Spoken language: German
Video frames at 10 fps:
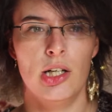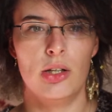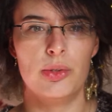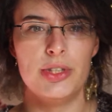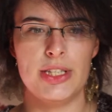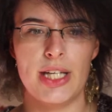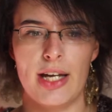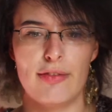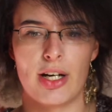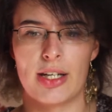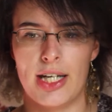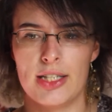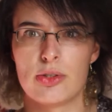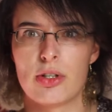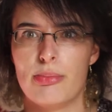und die einfach einen
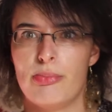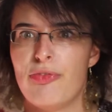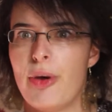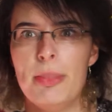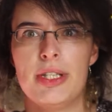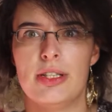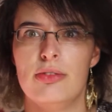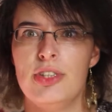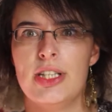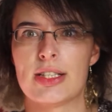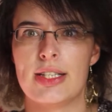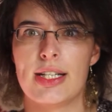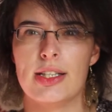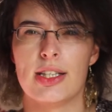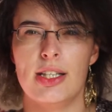Eindruck vermitteln, wie das
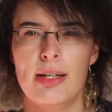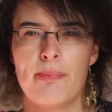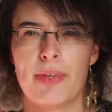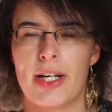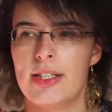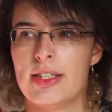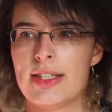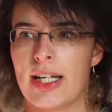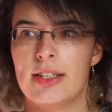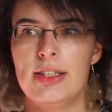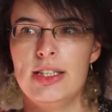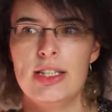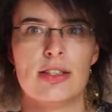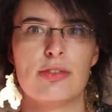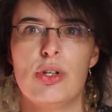tägliche Leben da ist, Sachen, die
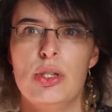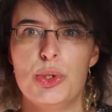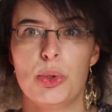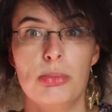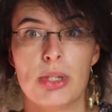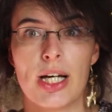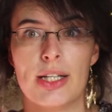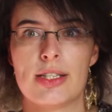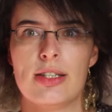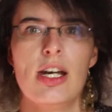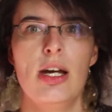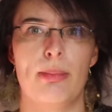hier völlig unbekannt sind.